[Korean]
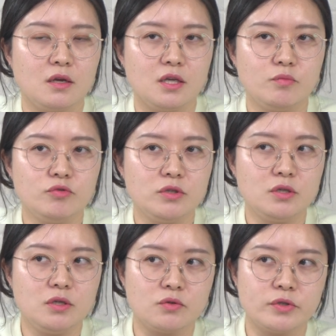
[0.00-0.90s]

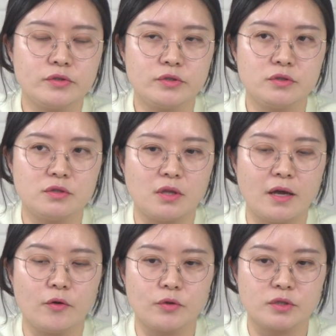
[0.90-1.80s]
이분이 어쨌든
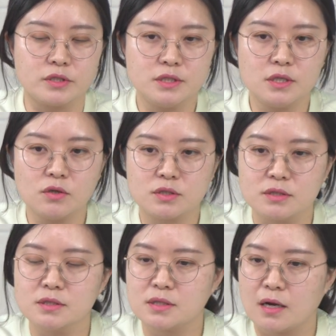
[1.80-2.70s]
나의 어떤 그 신체적
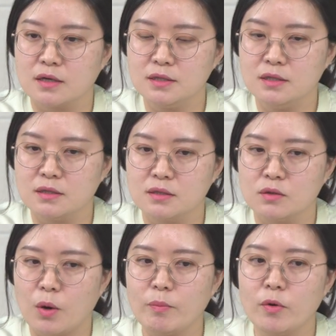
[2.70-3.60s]
증상을
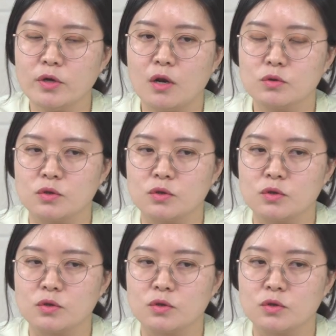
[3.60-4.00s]
그런 화병이라고